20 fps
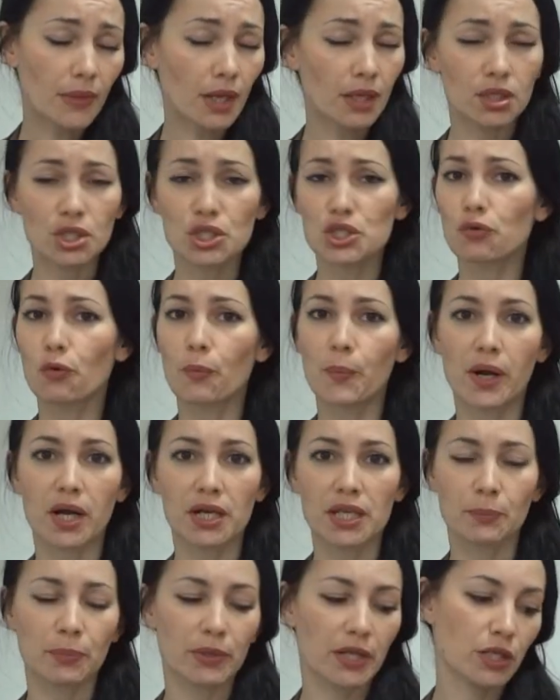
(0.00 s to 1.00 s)
Ничего пока
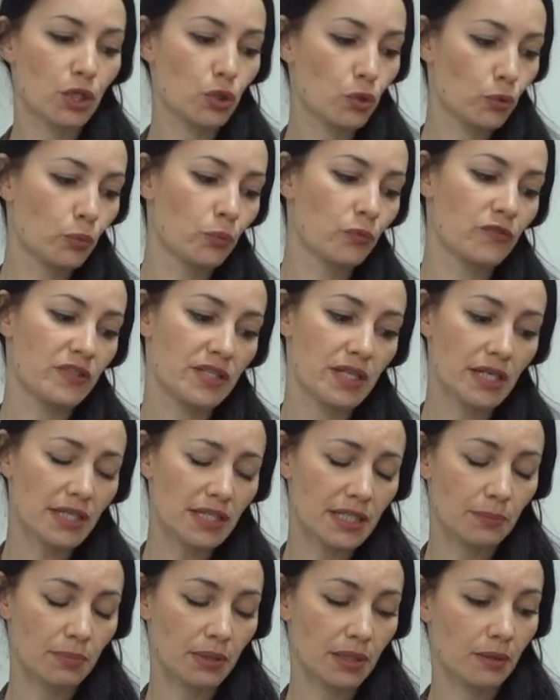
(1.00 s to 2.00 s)
не планирую взять
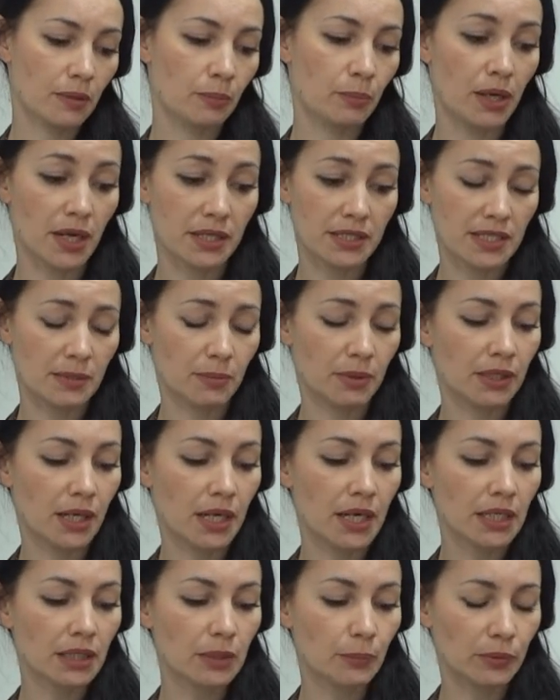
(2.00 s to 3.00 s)
себе, брать себе на
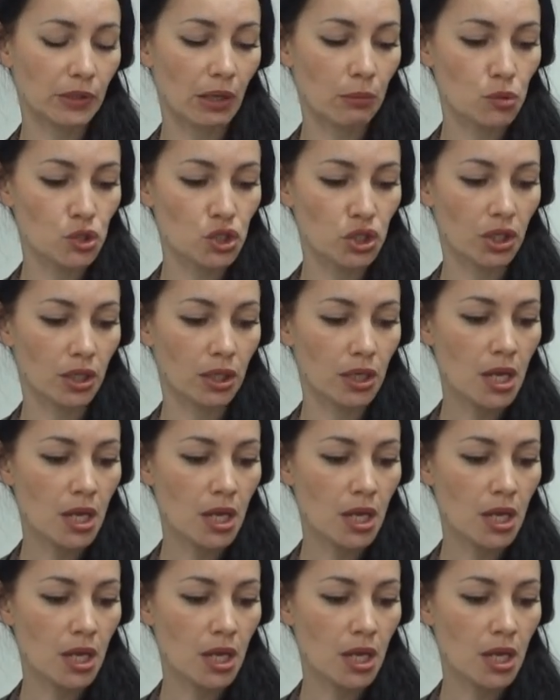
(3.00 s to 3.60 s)
лето, потому что